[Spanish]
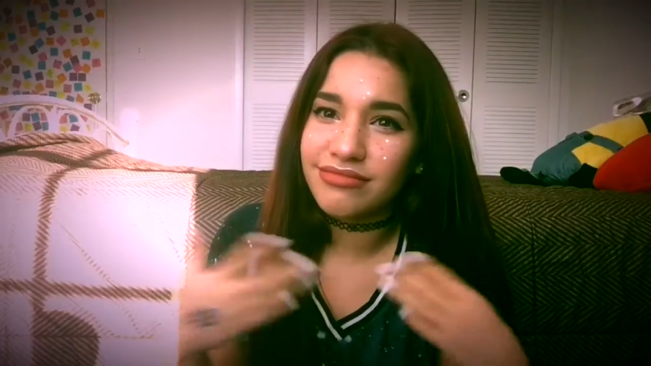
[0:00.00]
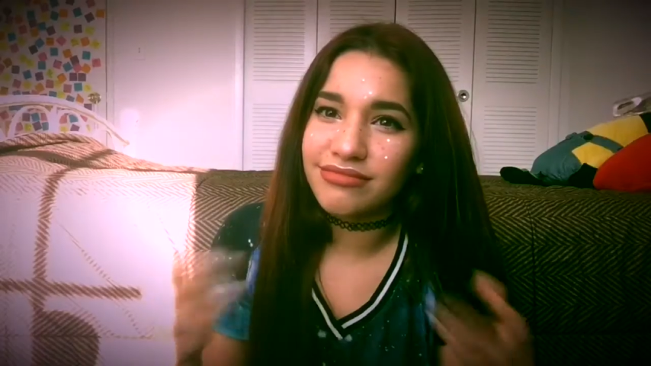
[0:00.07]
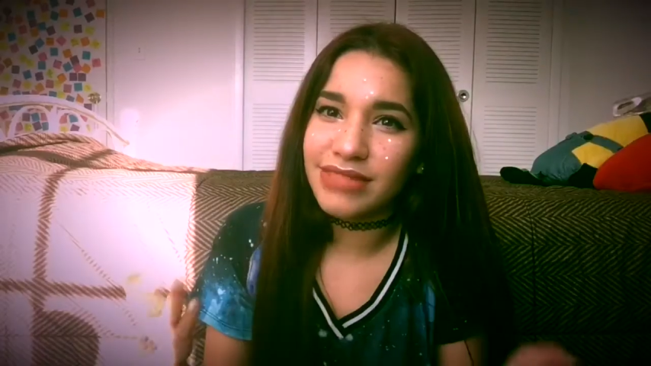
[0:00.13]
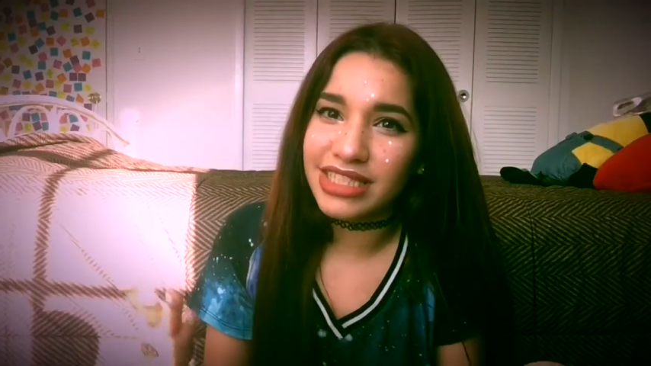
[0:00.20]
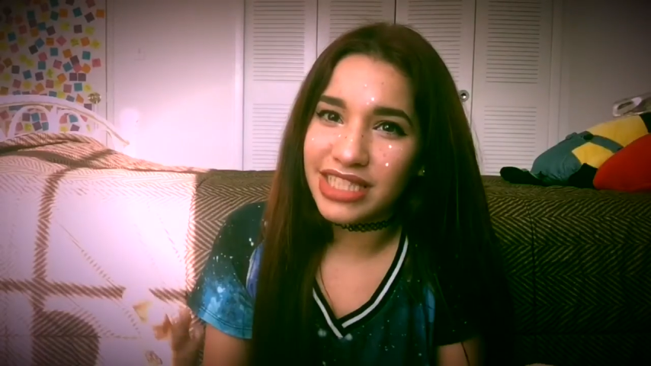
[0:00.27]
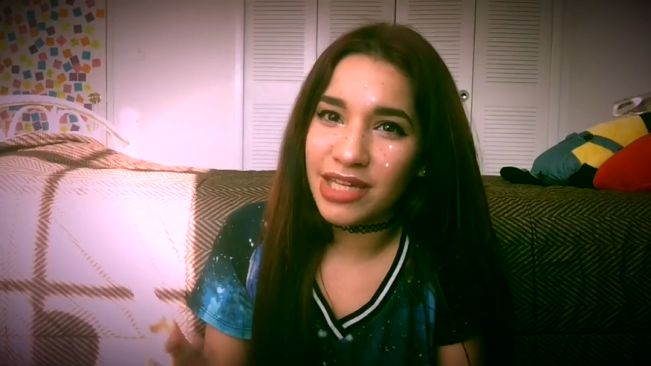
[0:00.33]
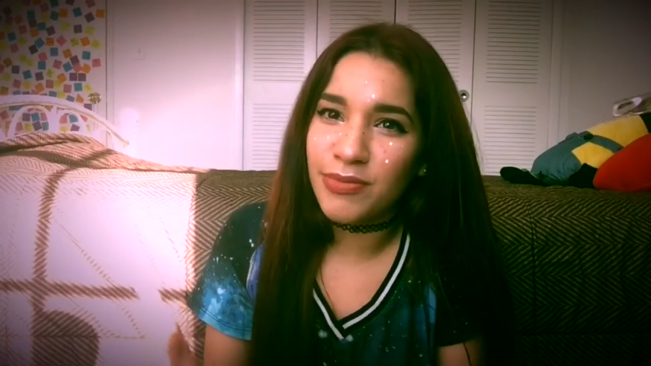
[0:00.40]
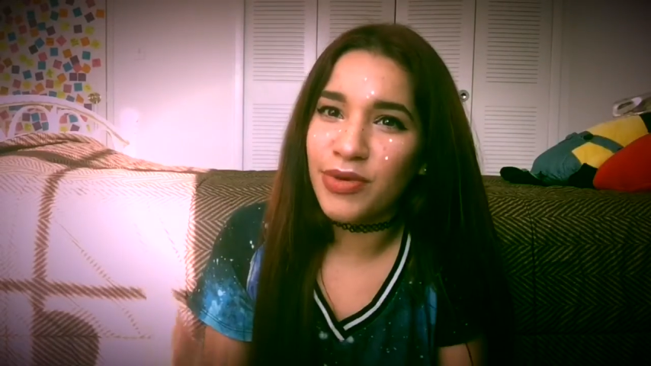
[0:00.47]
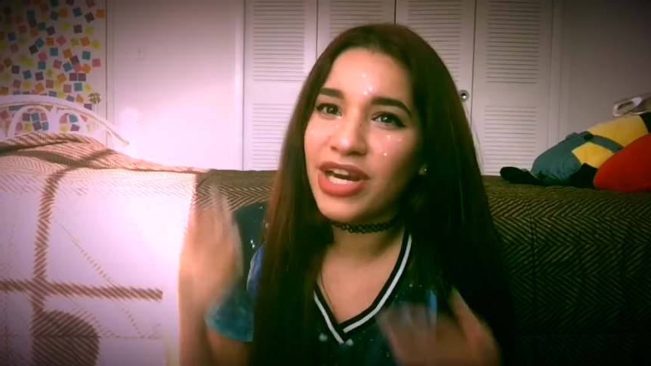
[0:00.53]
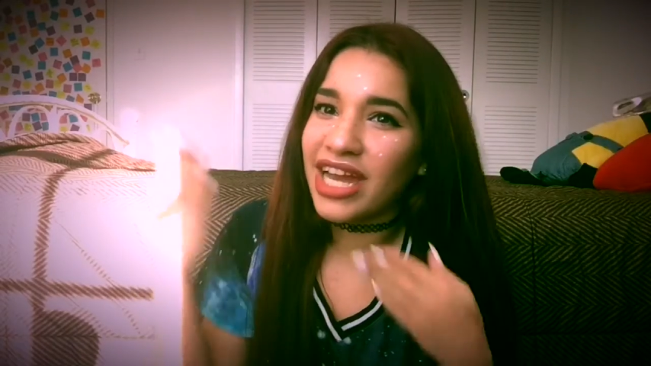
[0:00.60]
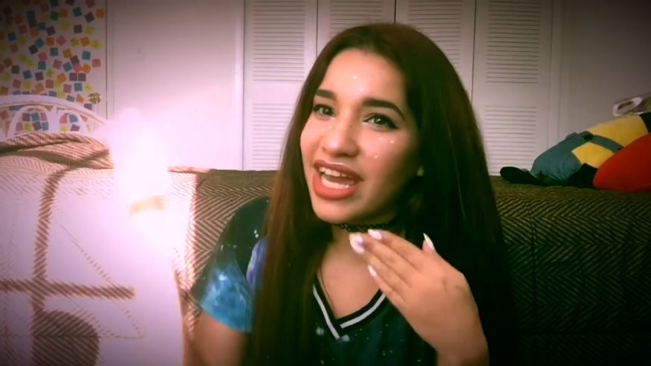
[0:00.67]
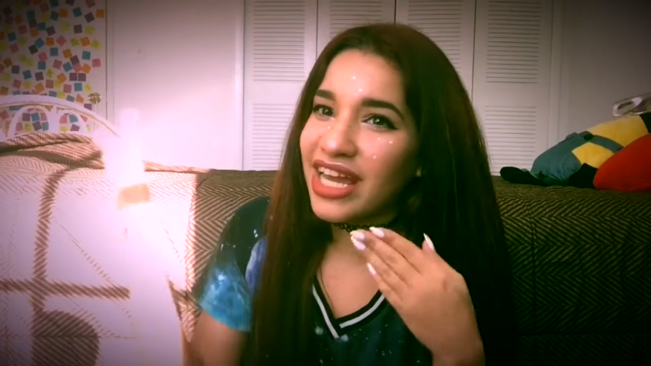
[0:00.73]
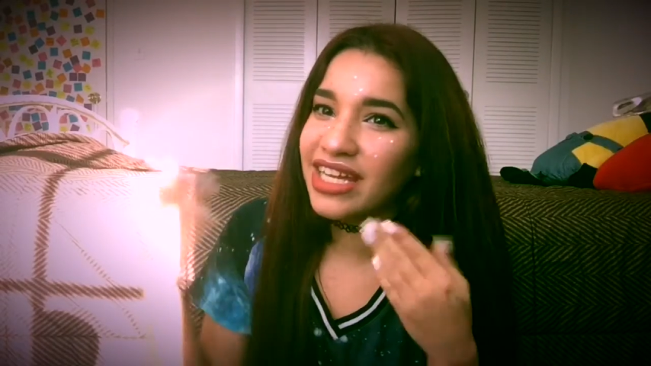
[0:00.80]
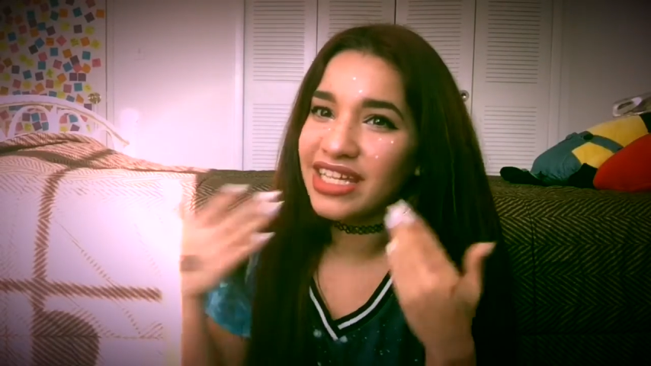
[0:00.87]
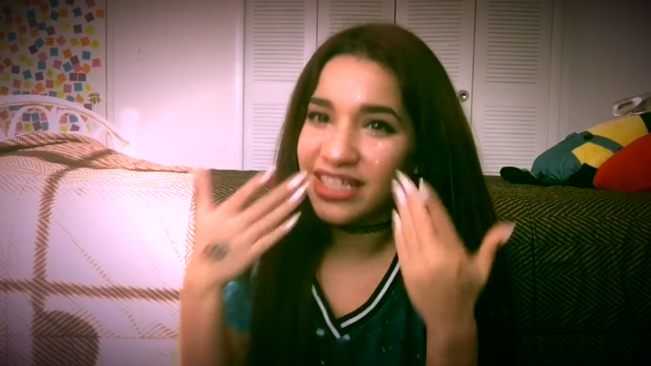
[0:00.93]
Vas a ir por la
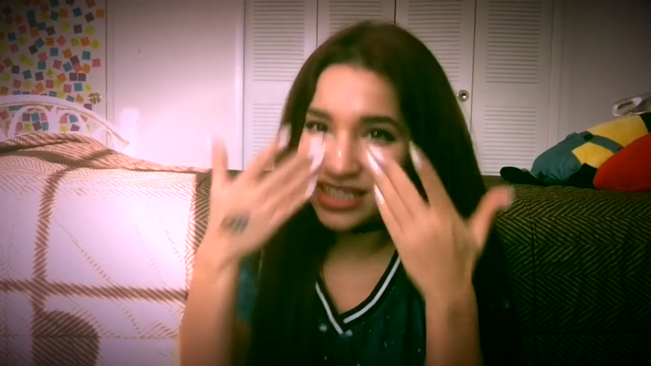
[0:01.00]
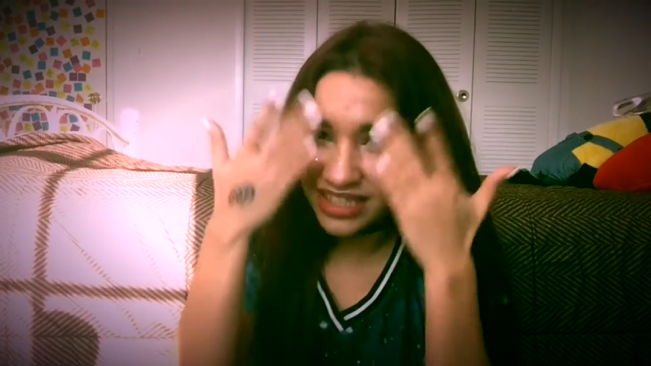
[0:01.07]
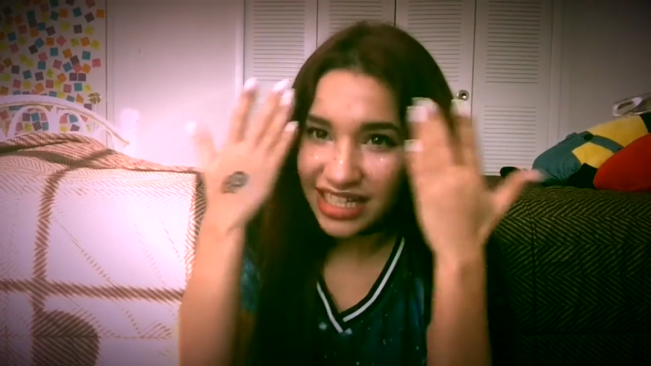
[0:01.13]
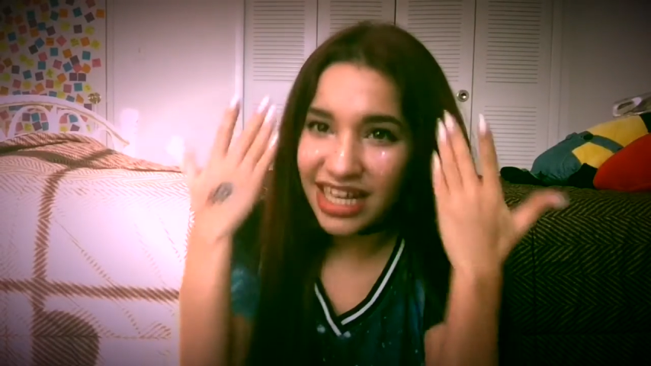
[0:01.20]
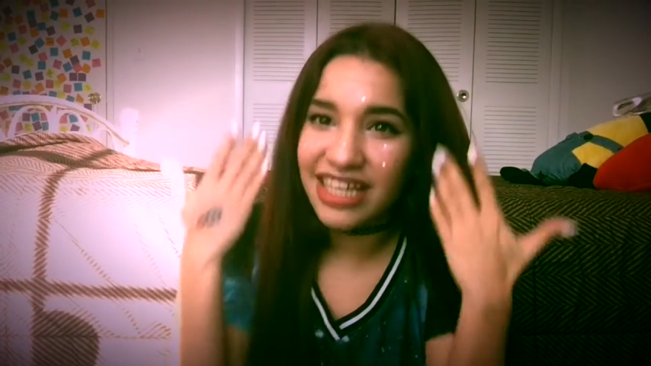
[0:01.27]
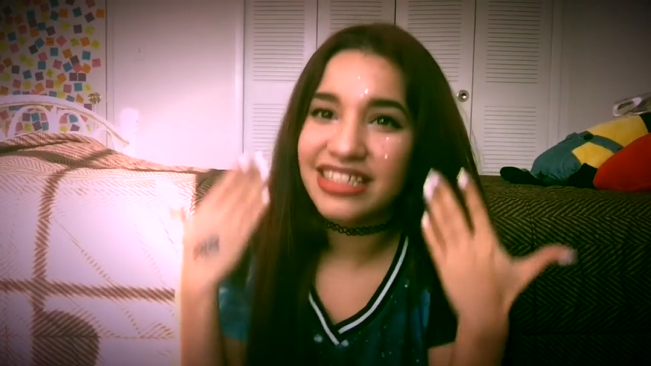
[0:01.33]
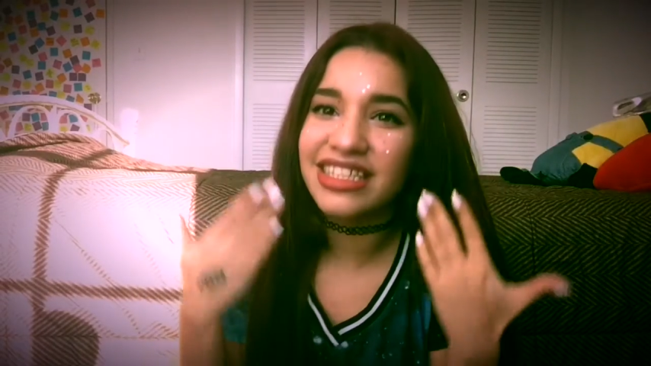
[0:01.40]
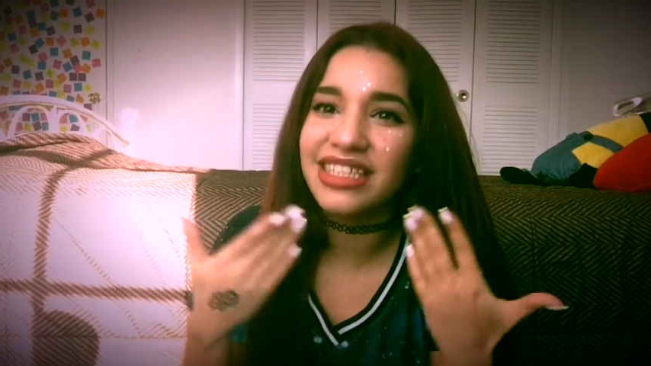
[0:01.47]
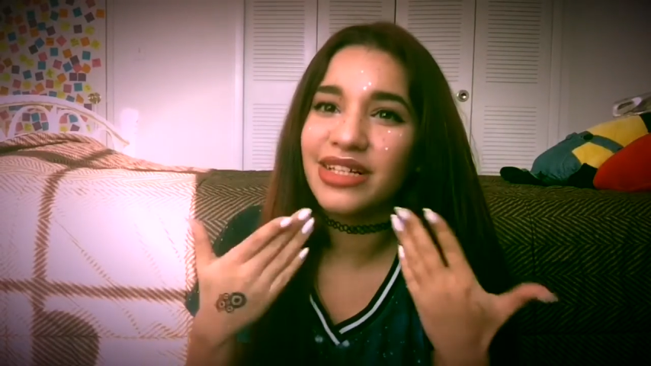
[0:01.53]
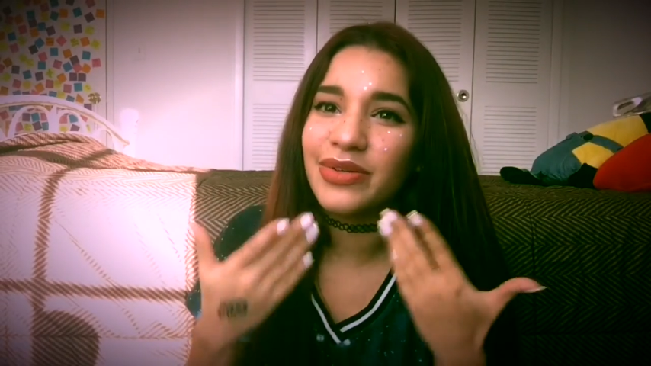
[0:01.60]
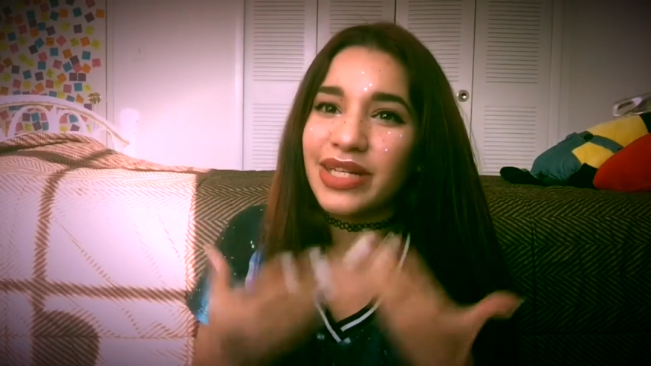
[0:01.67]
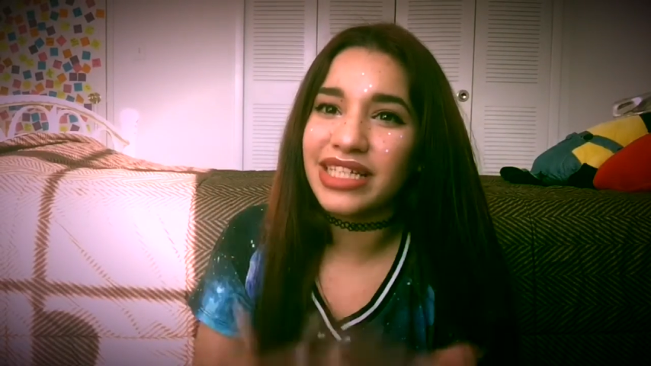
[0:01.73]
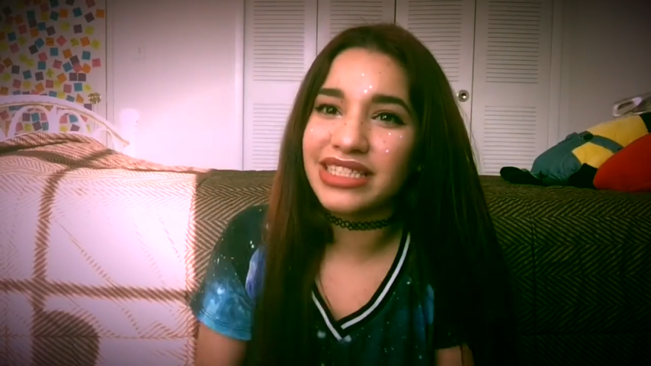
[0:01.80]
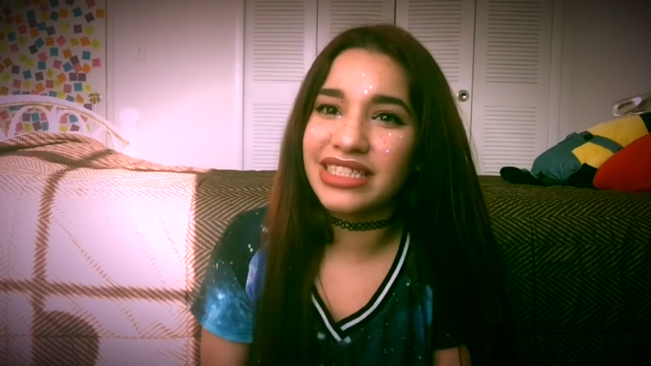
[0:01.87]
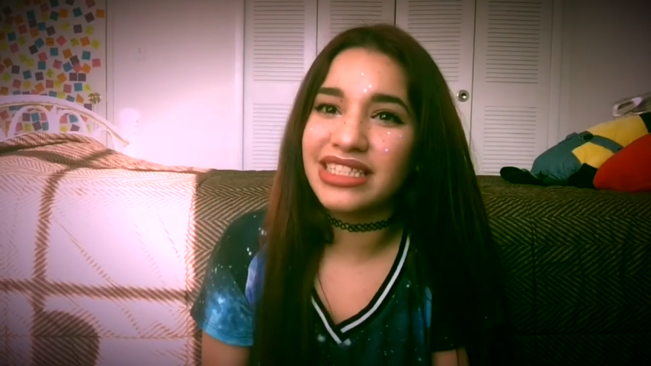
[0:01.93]
calle y la gente te va a
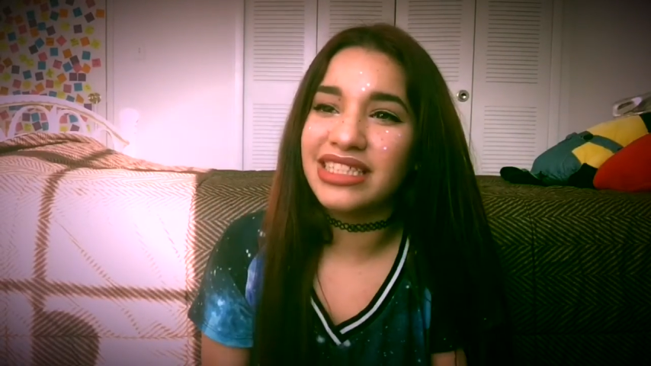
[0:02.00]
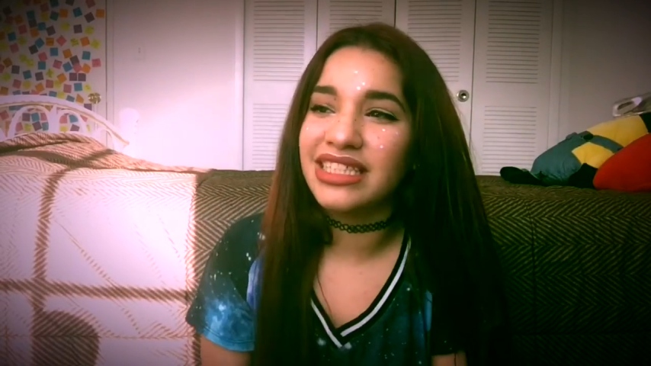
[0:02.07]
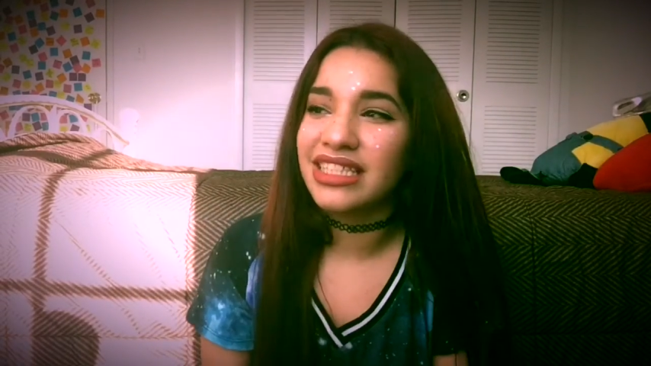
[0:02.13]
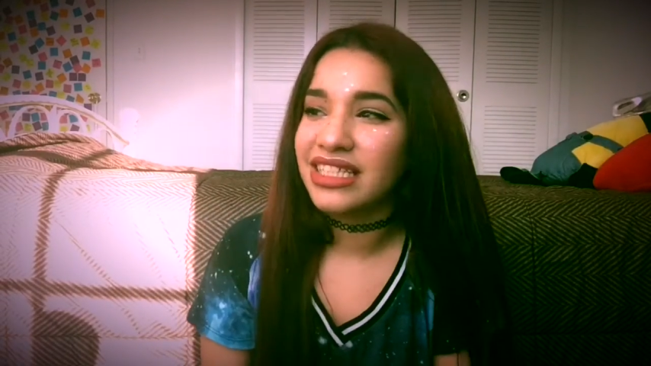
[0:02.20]
ver así